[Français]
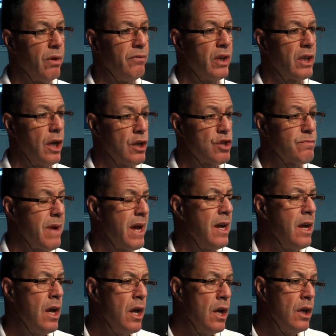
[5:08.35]
votre logement.
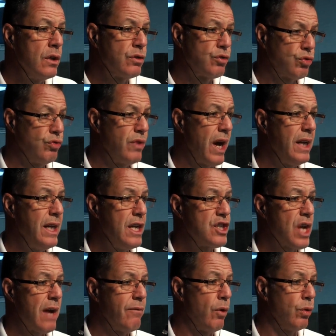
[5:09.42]
Souvent, les
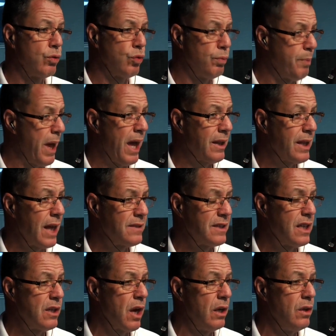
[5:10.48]
gens vont tout perdre dans ces
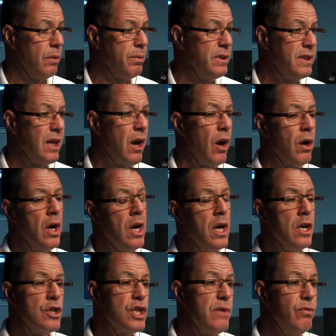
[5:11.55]
cas-là, puis dire Ah,
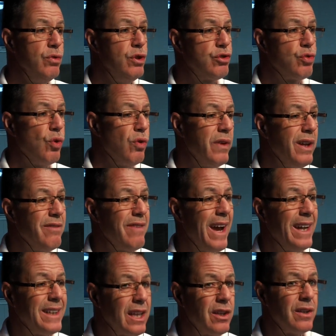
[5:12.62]
j'ai voulu sauver une
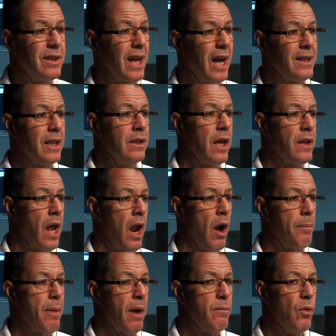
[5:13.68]
vingtaine, une trentaine de dollars
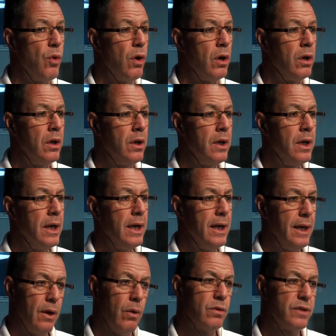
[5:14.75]
par mois.
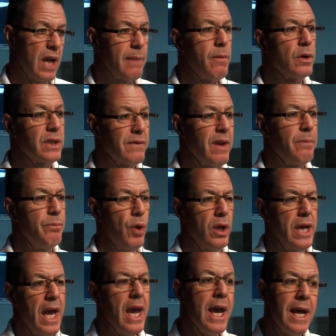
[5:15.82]
on se ramasse avec plus
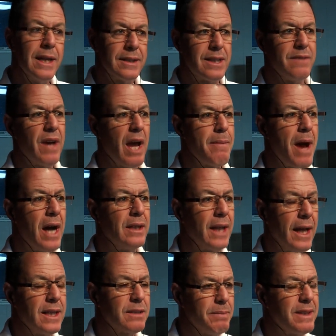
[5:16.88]
rien. C'est vraiment ah,
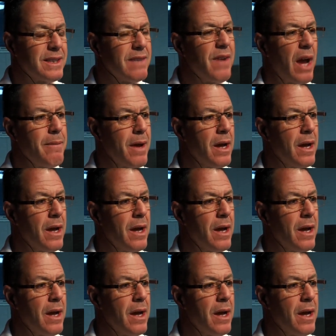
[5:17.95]
triste, mais ah, c'est vraiment.